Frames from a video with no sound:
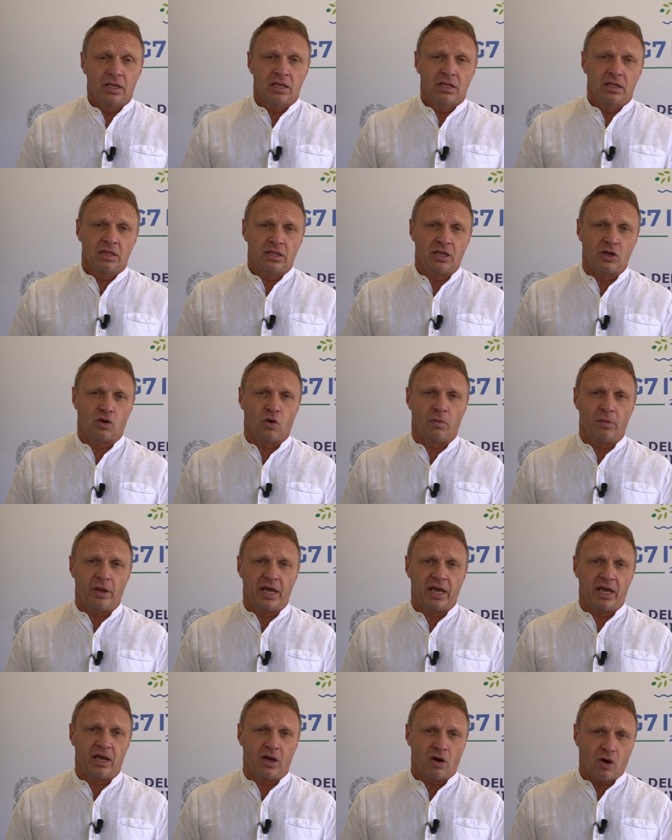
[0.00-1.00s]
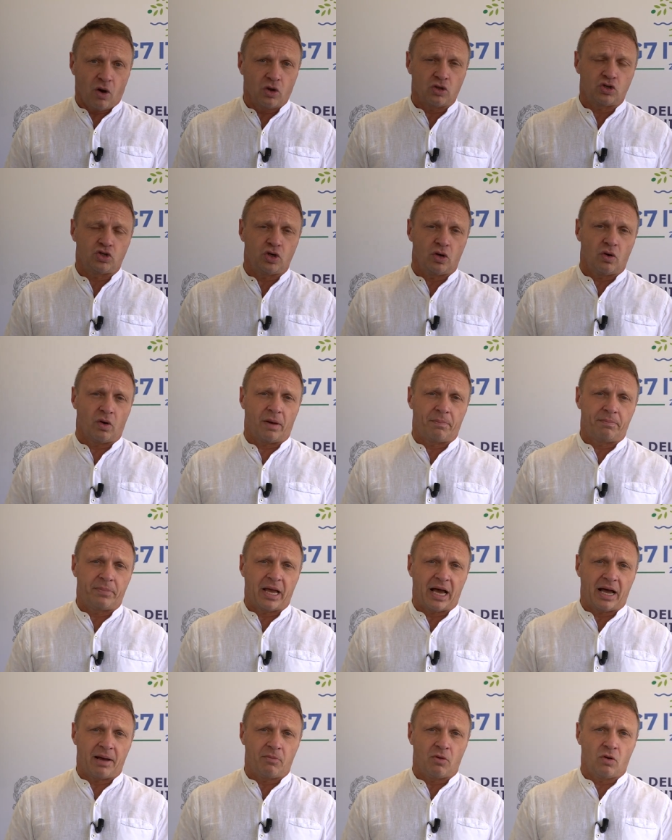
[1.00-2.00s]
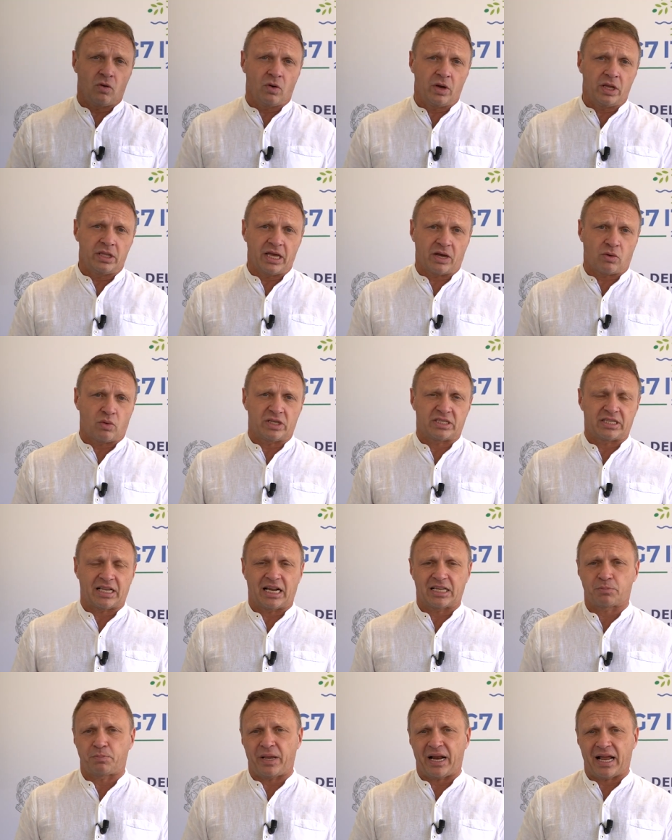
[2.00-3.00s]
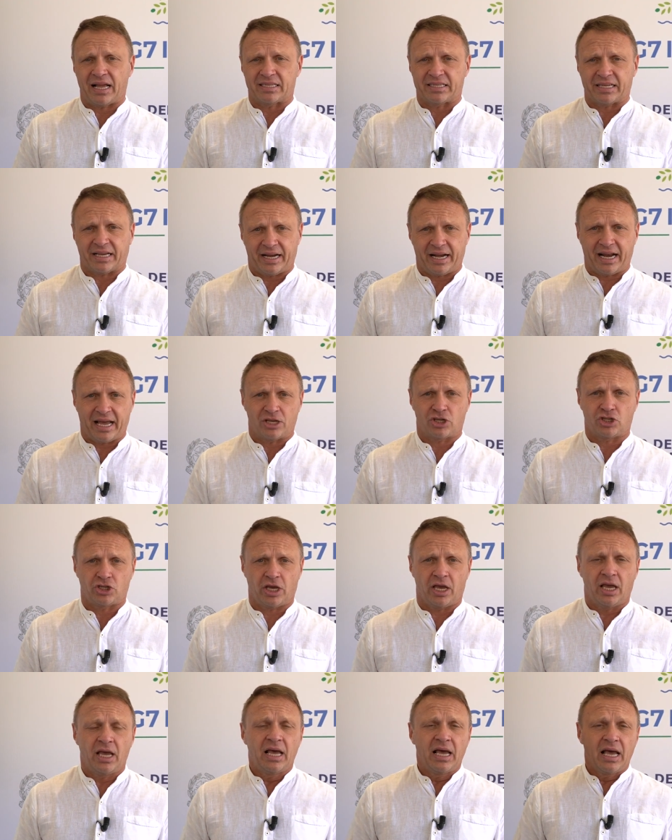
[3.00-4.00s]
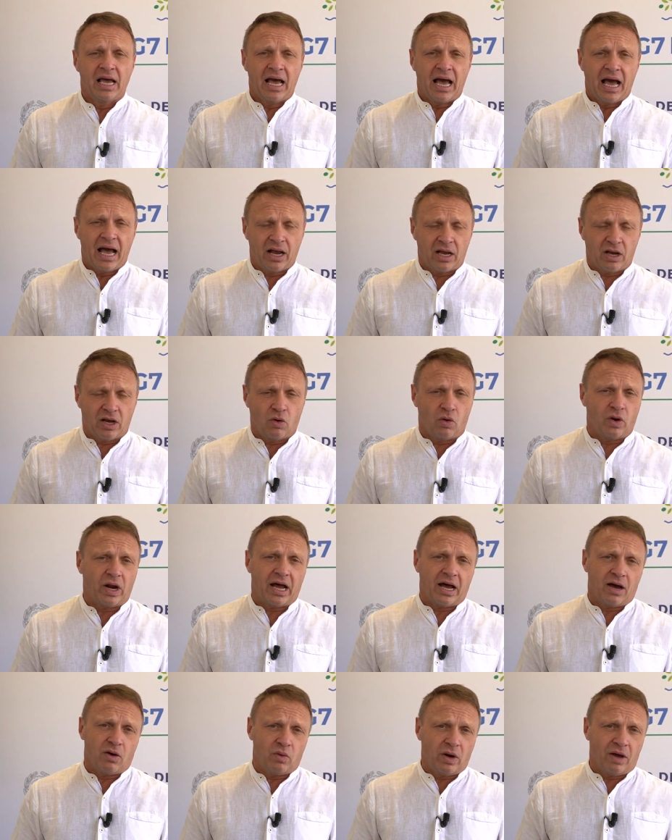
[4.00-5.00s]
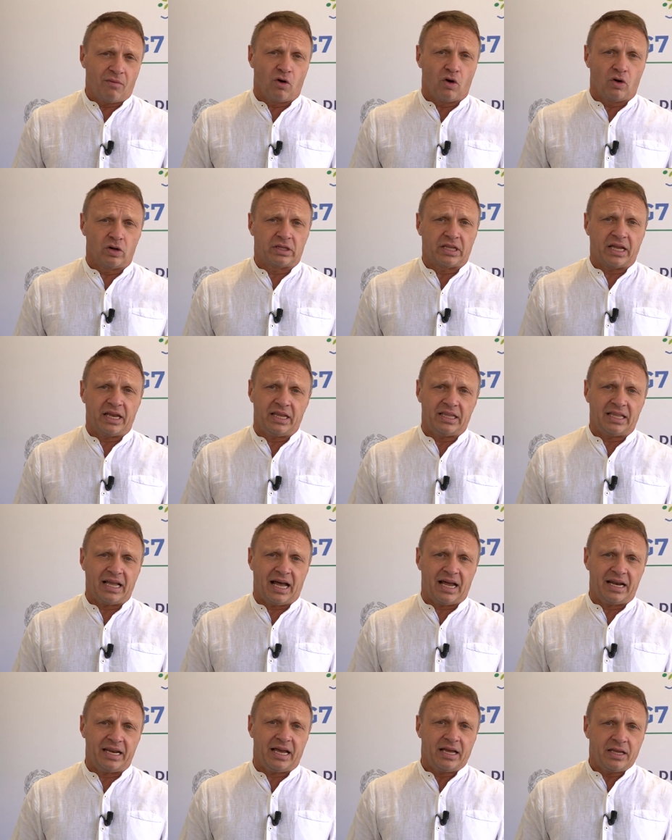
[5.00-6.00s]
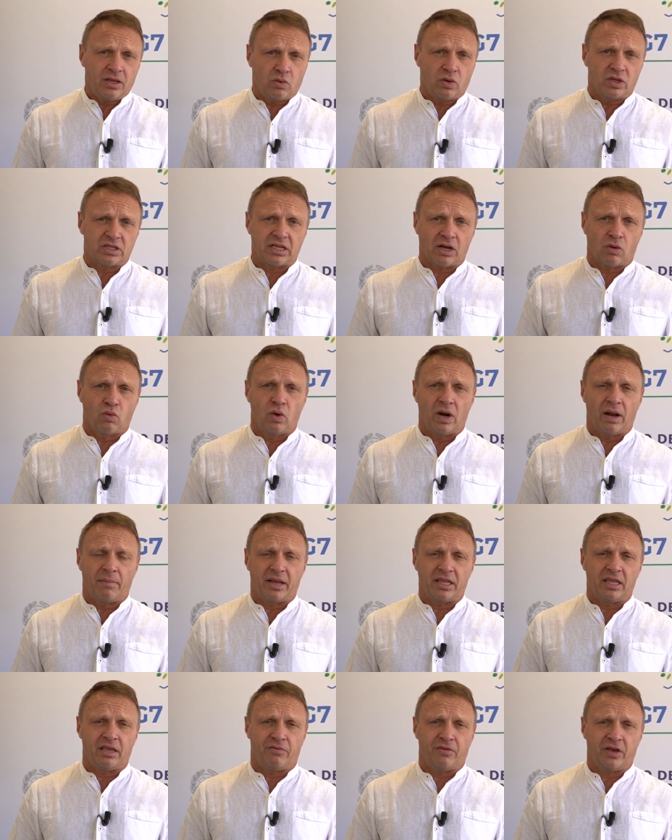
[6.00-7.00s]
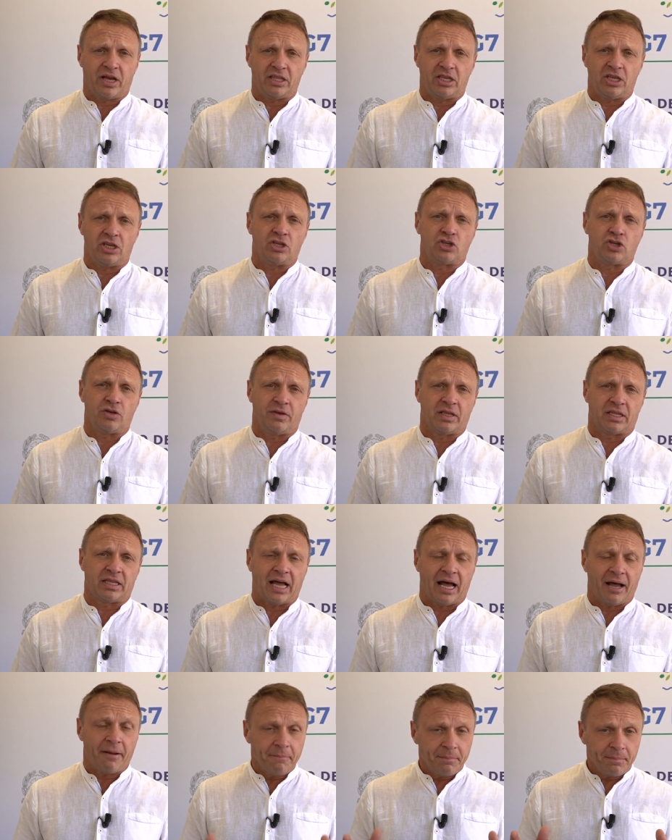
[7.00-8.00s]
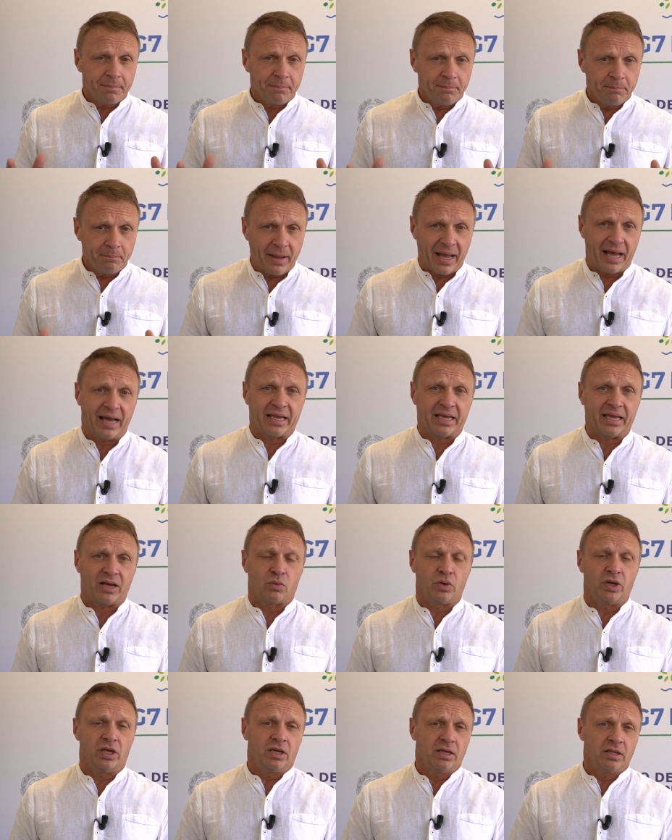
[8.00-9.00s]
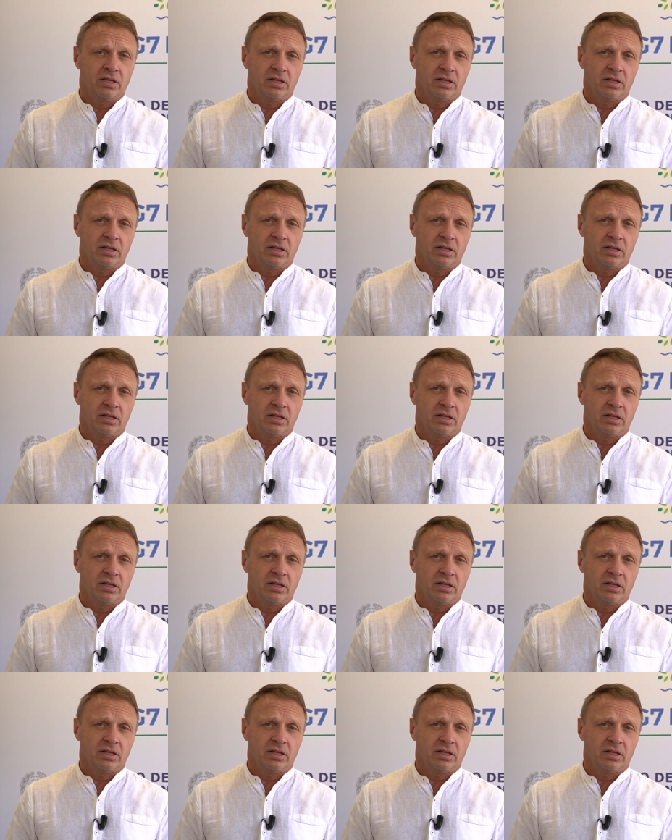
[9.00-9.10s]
di come oggi lo abbiamo ed è questa la speranza che nasce ancora una volta in Italia, in questa culla magnifica di civiltà, ma anche qui,